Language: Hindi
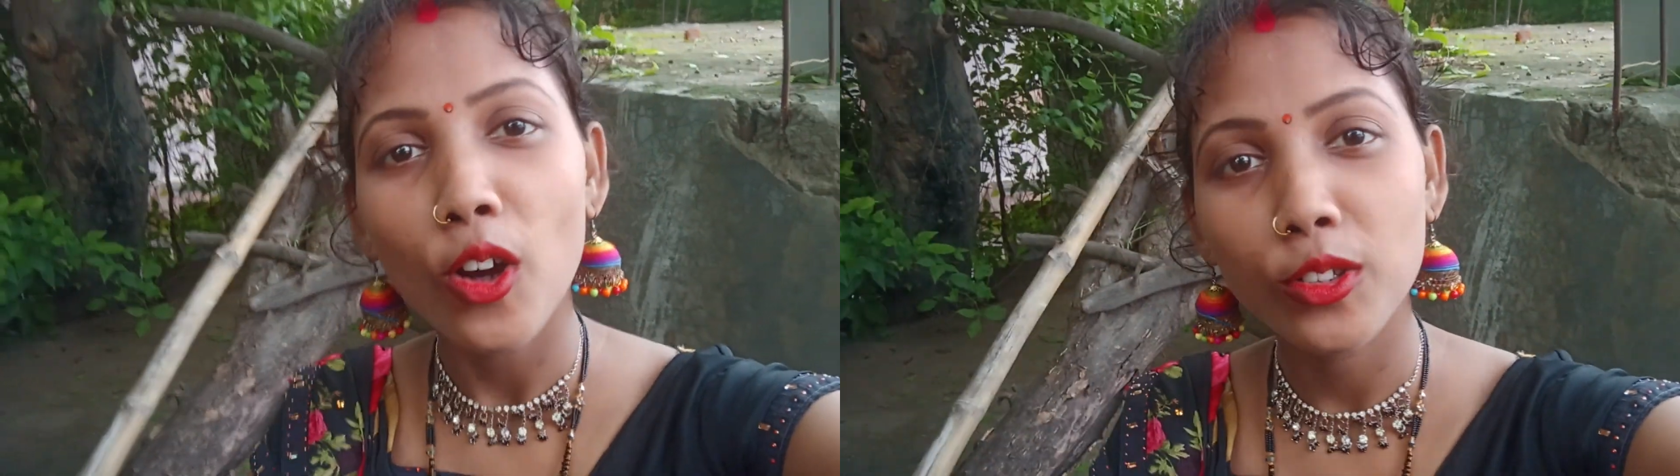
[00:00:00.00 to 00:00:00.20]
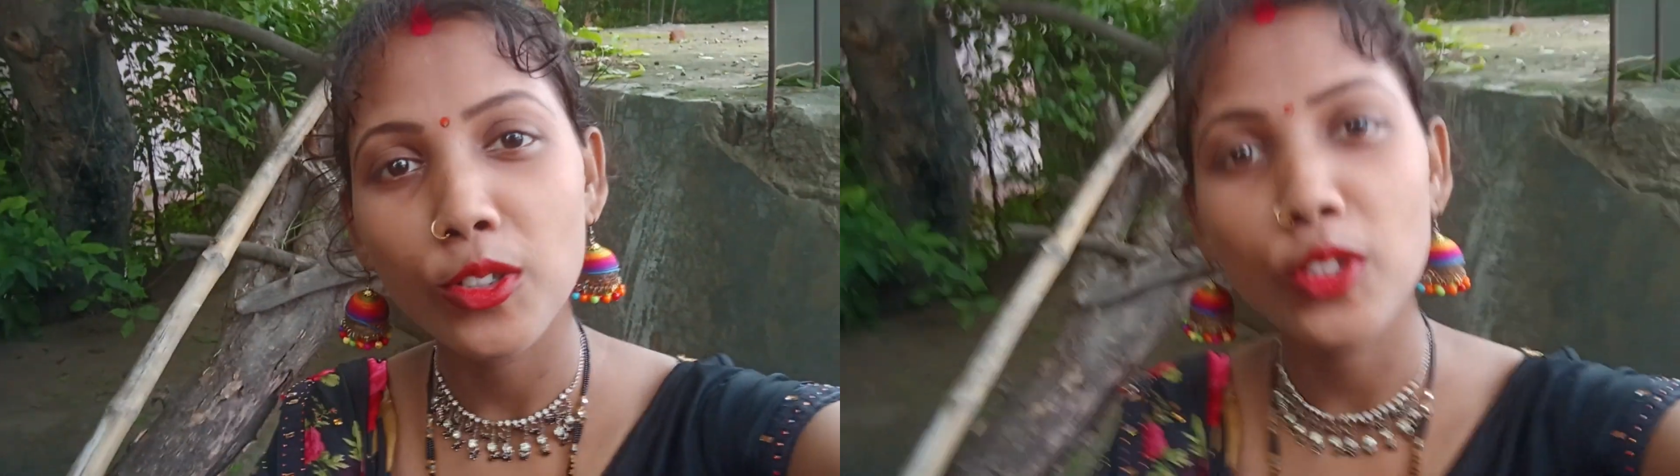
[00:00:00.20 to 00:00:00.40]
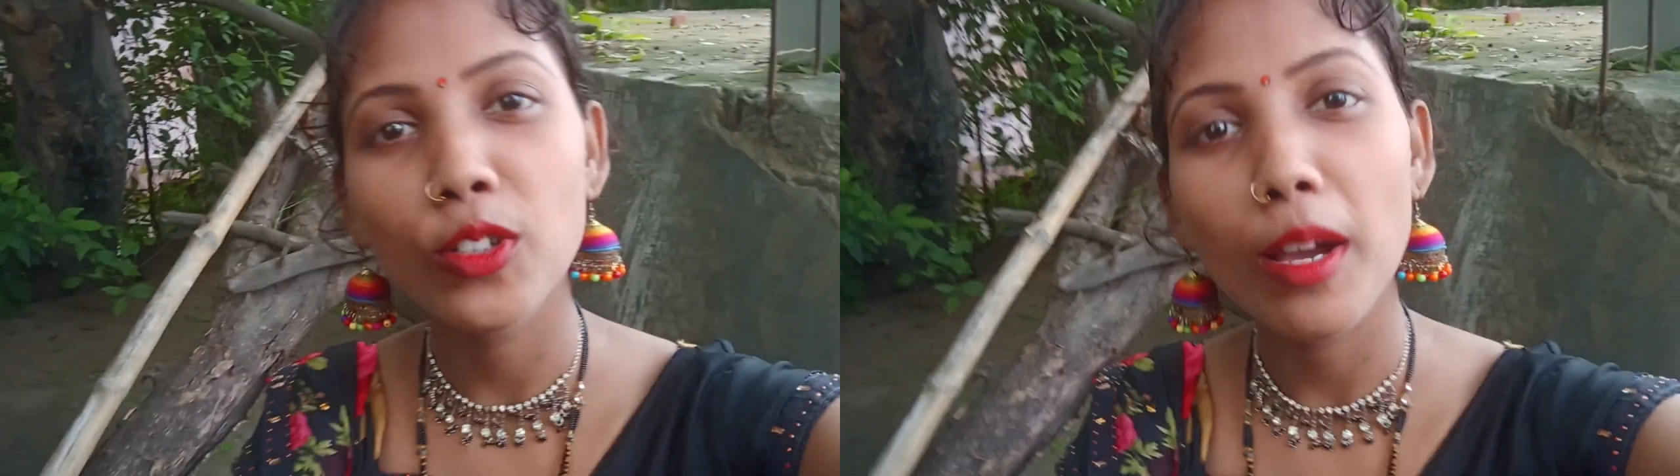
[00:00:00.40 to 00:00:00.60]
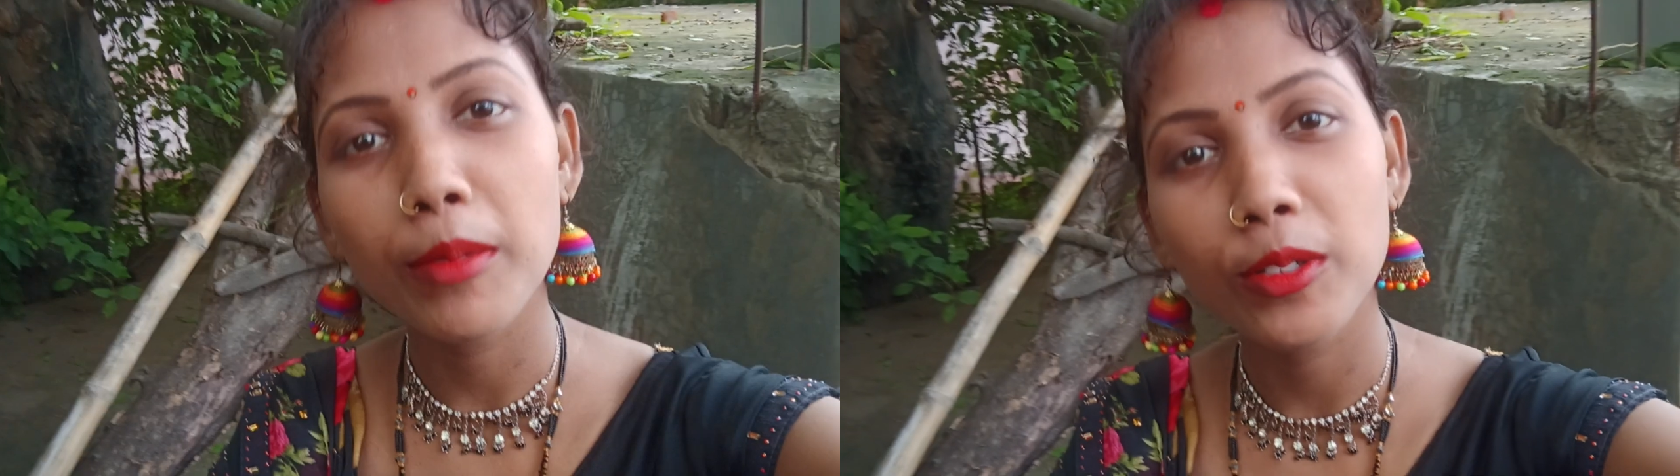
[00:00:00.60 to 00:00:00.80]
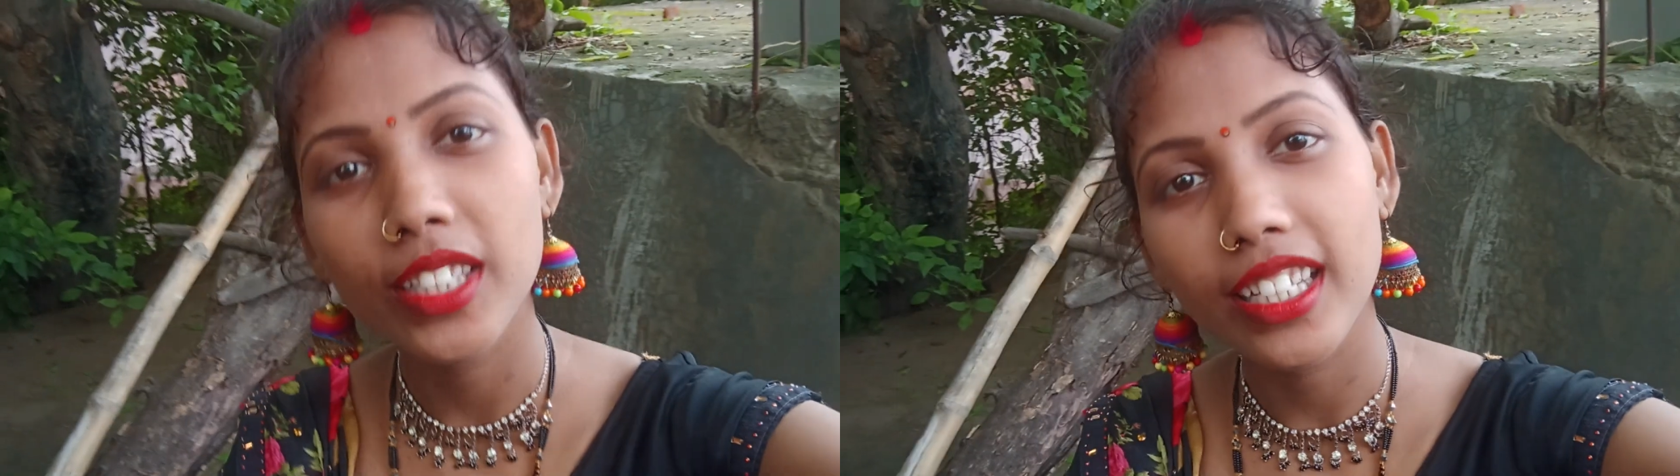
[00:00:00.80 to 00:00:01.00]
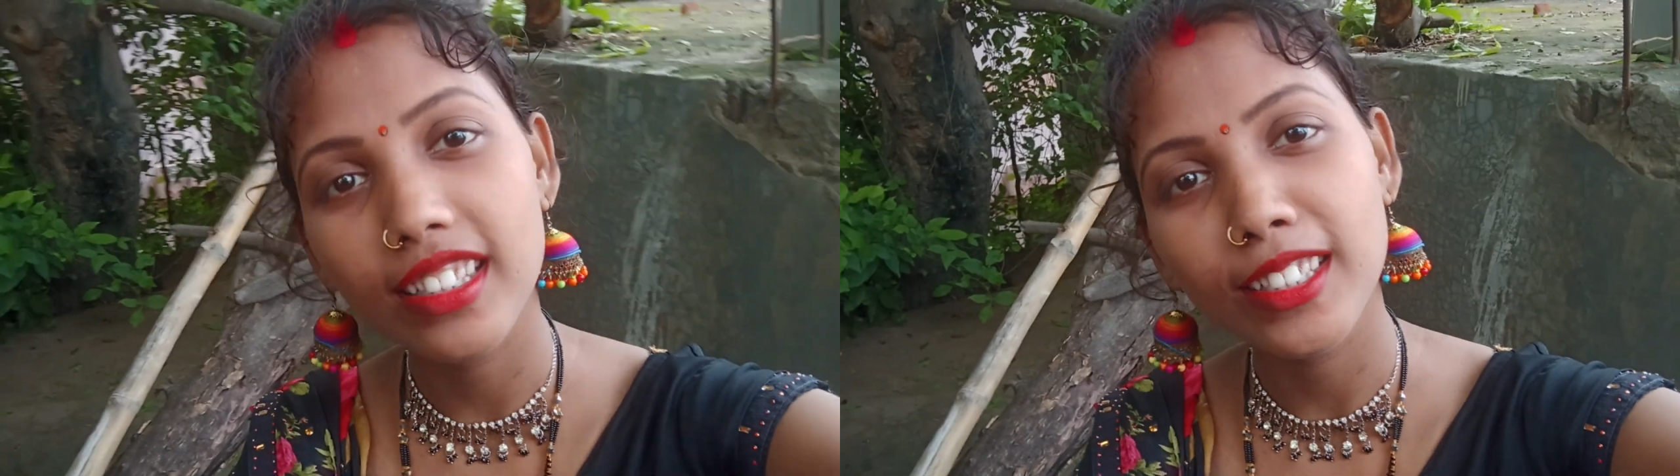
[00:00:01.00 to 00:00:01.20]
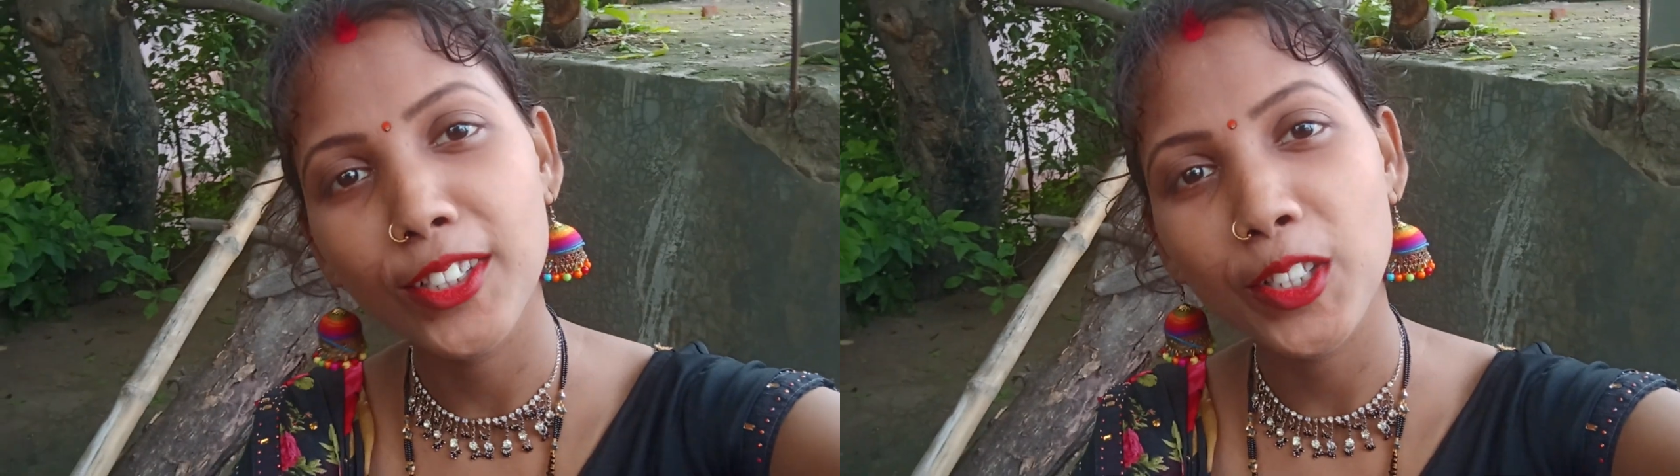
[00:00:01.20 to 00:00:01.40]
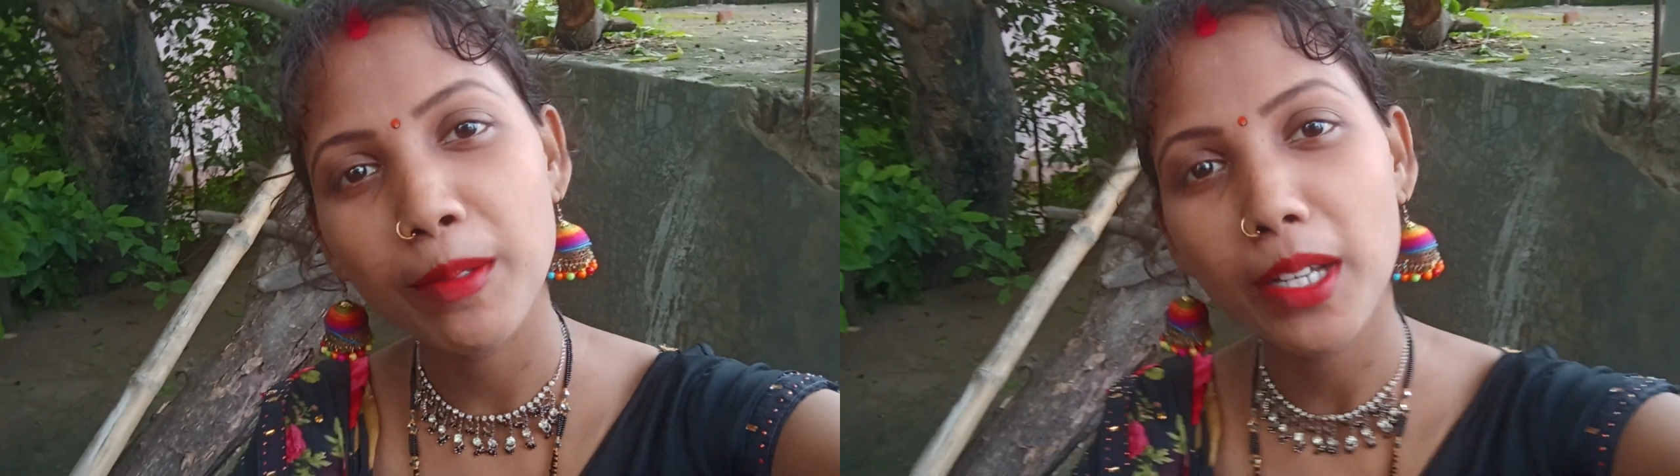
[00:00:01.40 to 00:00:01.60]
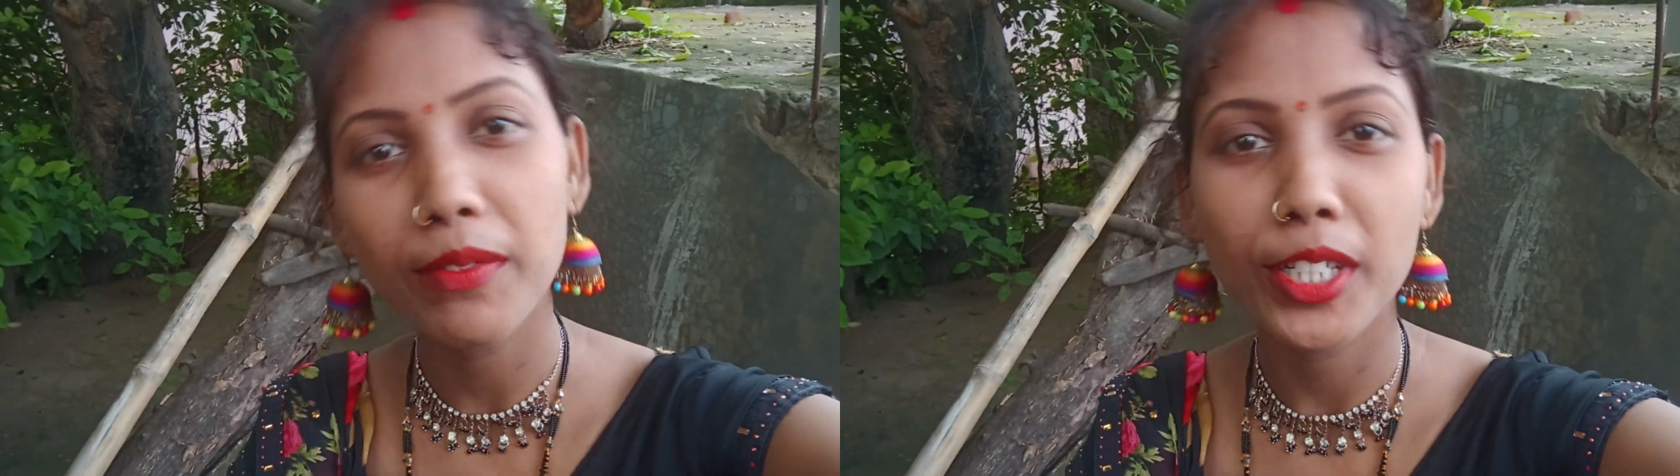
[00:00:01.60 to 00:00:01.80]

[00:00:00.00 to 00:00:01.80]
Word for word: और दोस्तों आप लोग देखते हैं तो हमारे